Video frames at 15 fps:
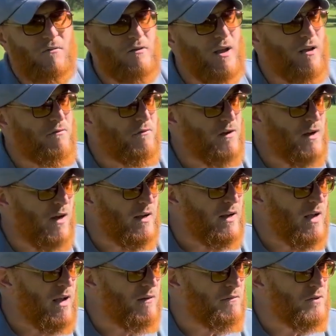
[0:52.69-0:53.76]
في
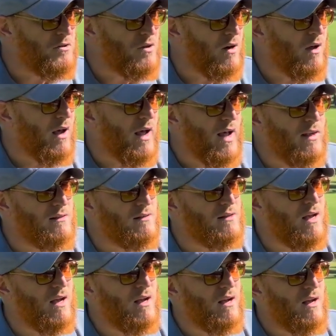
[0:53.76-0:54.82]
أفريقيا في شرق
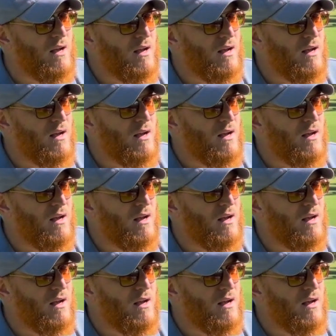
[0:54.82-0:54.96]
آسيا